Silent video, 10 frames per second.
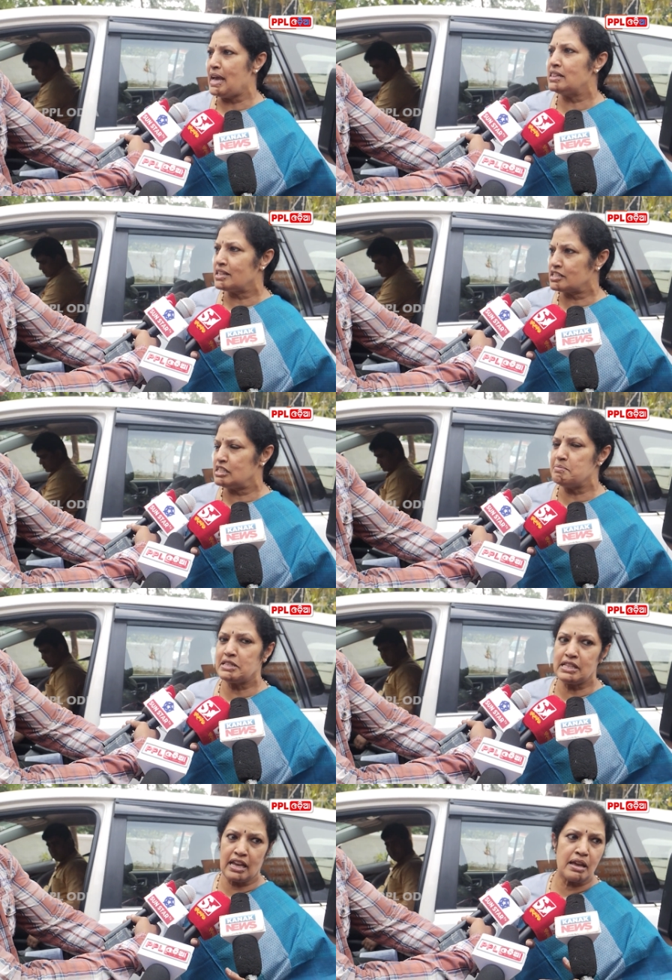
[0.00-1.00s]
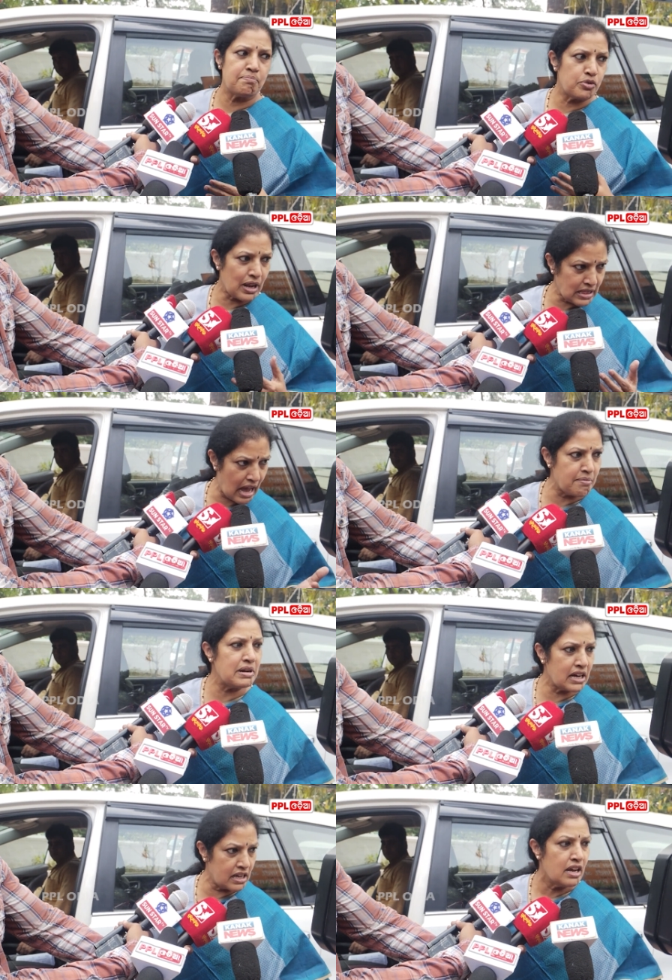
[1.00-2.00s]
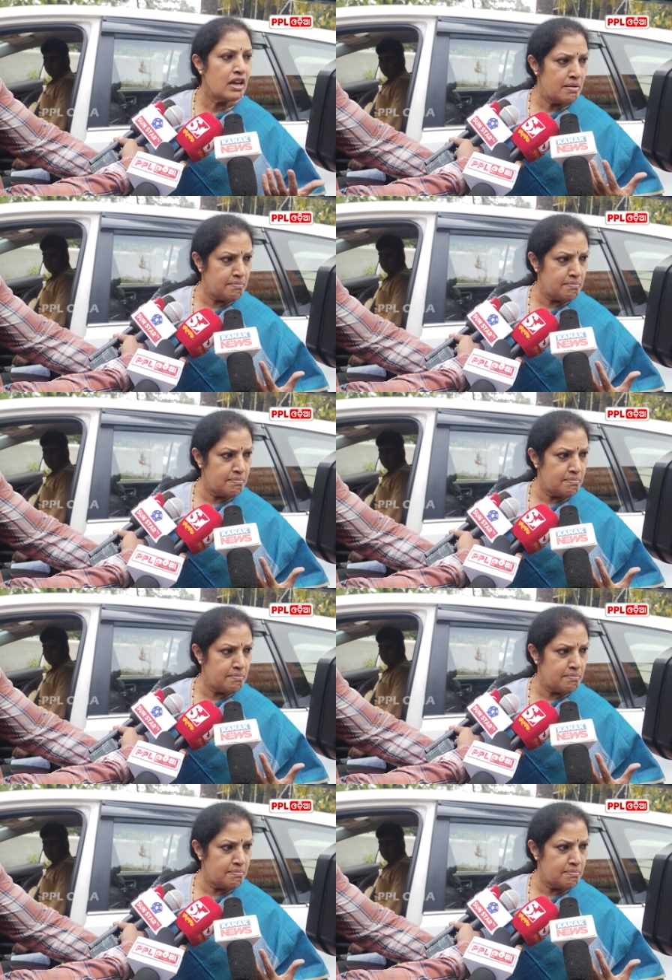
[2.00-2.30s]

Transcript: बहन तक सीमित नहीं है पूरा धामनगर